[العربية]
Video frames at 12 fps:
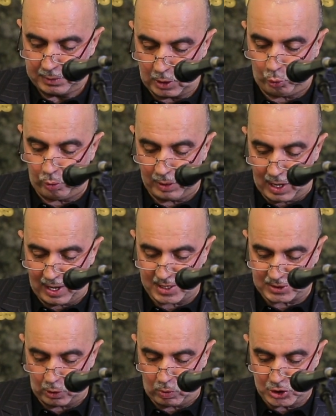ندعو الله
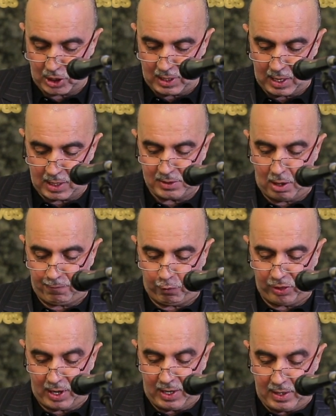عز وجل أن
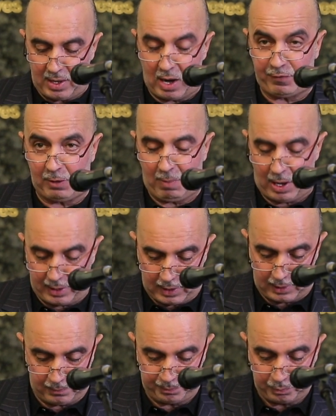يحفظ أهلنا في
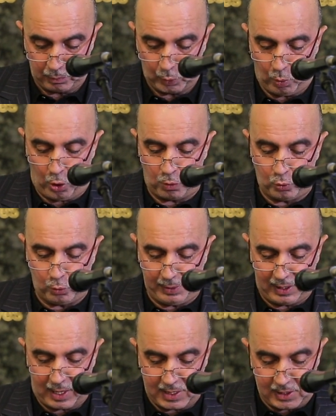البحرين وعموم
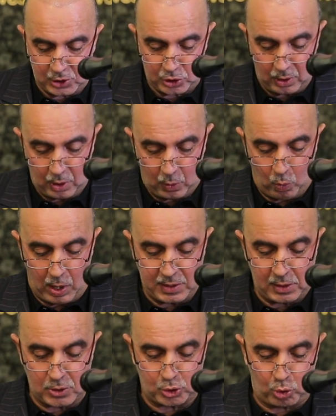الخليج
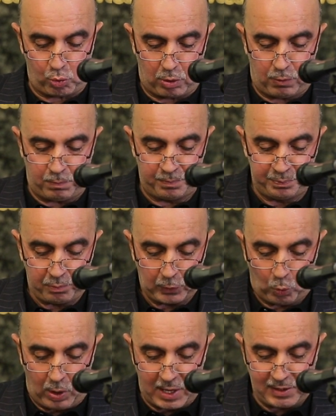وأن ينصرهم
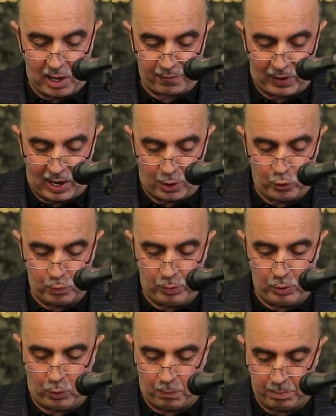وأن يرفع عنهم
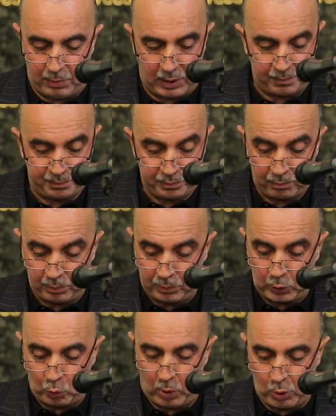الغمة
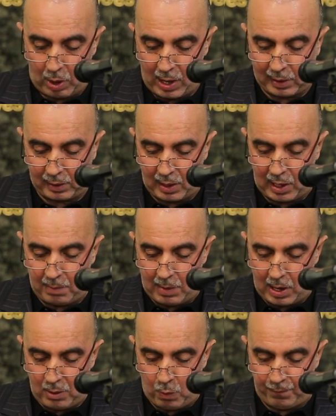ويحقق
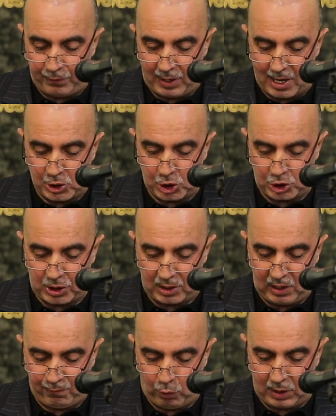آمالهم في العيش
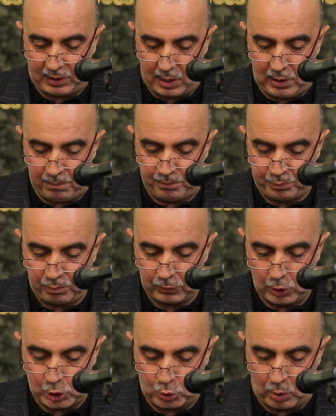الشريف والكريم
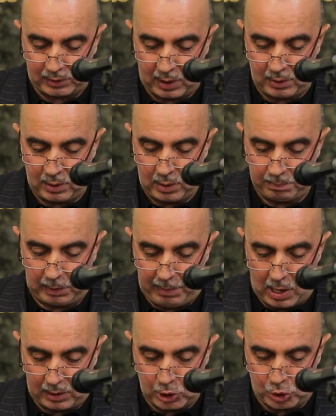أسوة
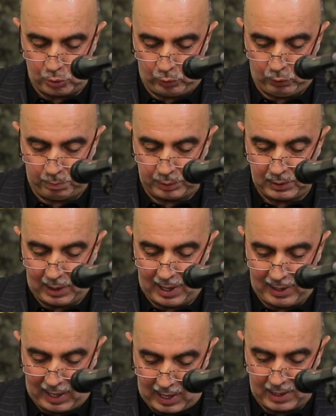بباقي الشعوب
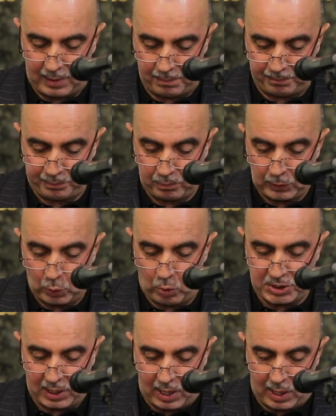العالم
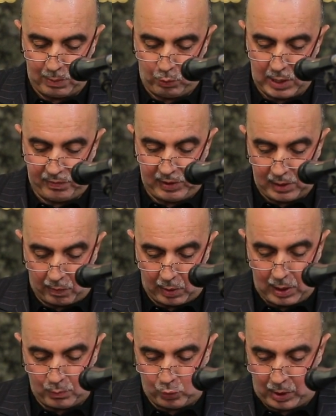وسيعلم الذين
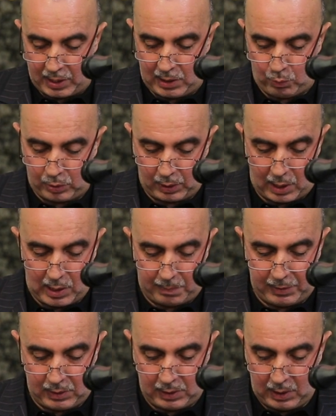ظلموا أي
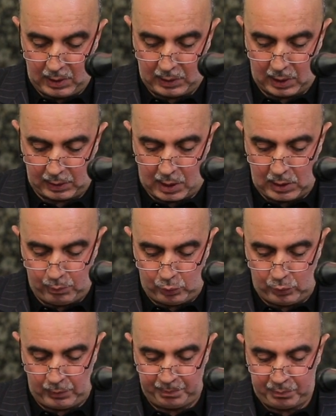منقلب
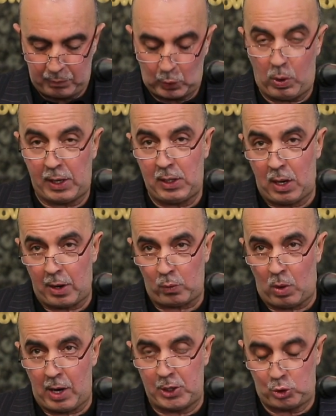ينقلبون والى
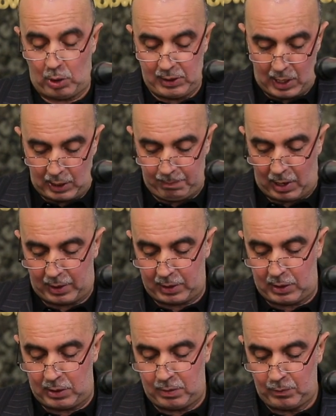ارواح شهداء
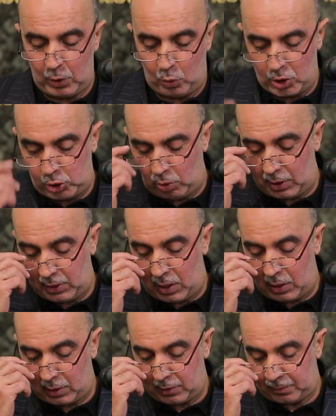البحرين
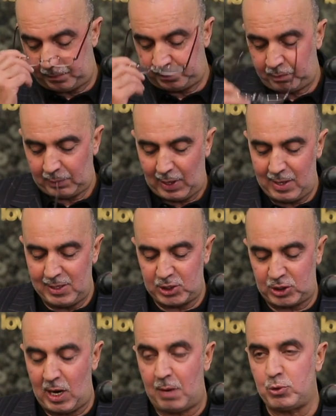وشهداء
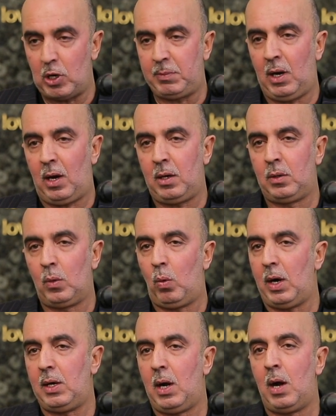الاسلام جميعا
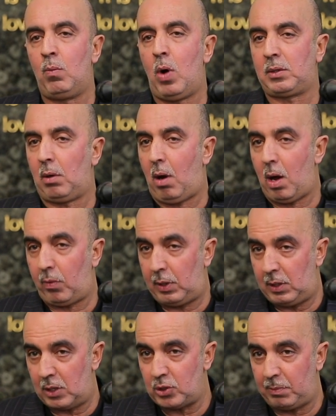والى اموات
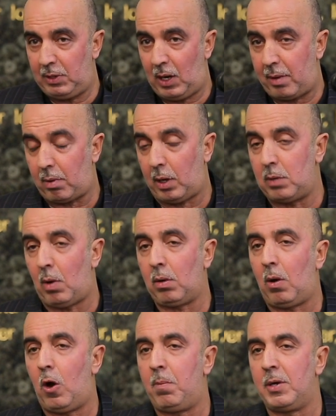الحاضرين جميعا رحم
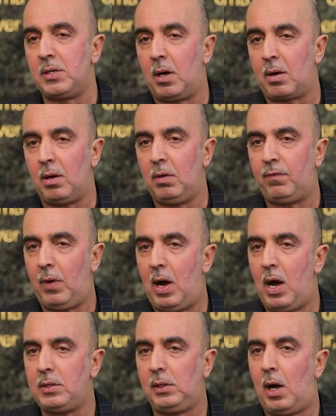الله من يقرا
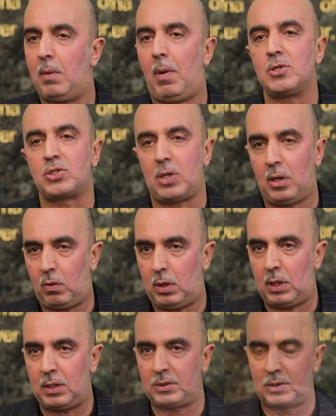الفاتحه مع
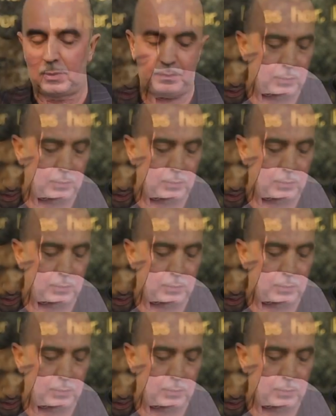الصلوات.